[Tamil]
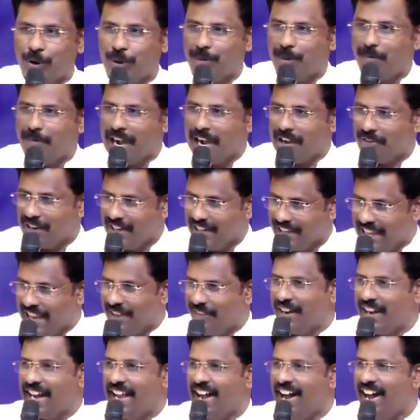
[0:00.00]
குடும்பமாக அவர்கள்
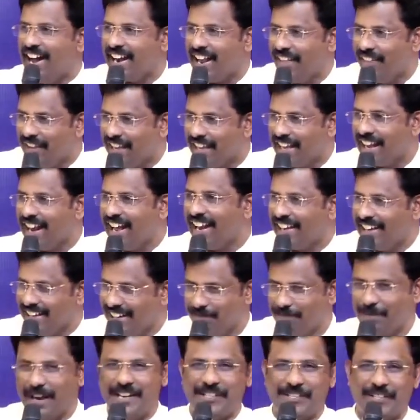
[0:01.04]
தேவனை
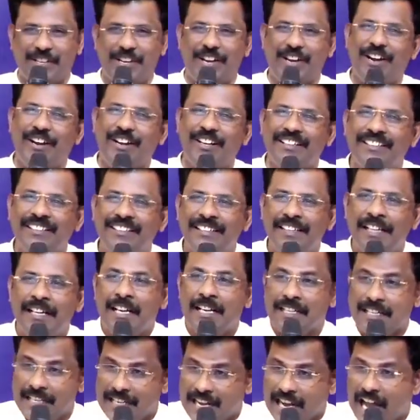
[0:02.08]
ஆராதிக்கிறார்கள் பிரைஸ் எல்லாம்
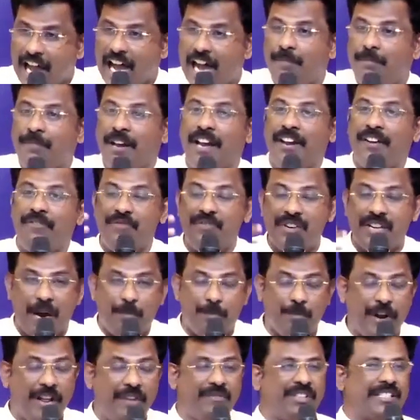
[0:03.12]
நாம
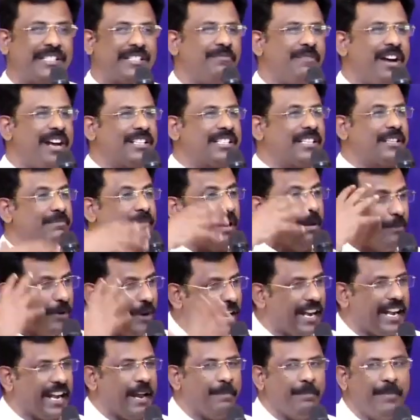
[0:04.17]
நம்முடைய விசுவாசம்
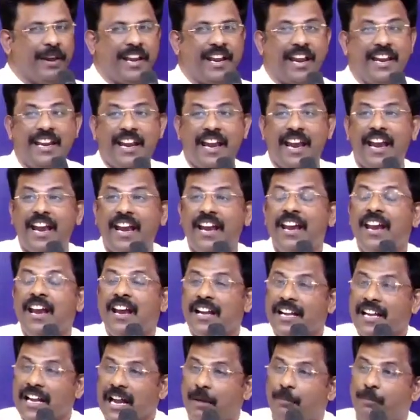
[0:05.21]
நம்முடைய நம்பிக்கையே
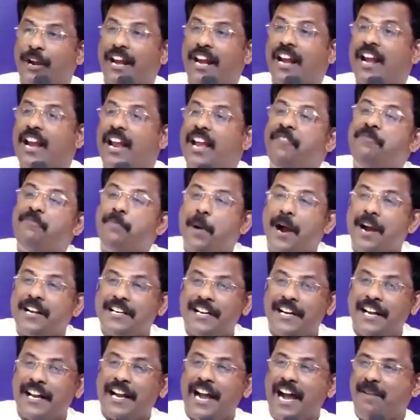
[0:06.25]
நம்முடைய லைஃப்
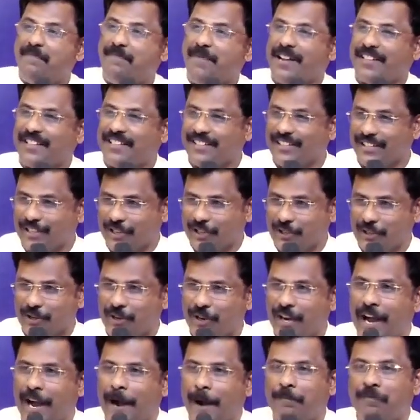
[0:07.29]
பார்ட்னரை காப்பாத்துதுன்னு
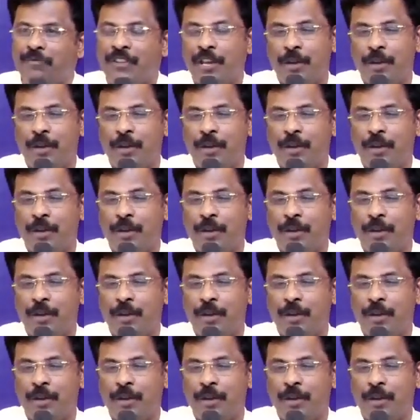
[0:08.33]
சொன்னா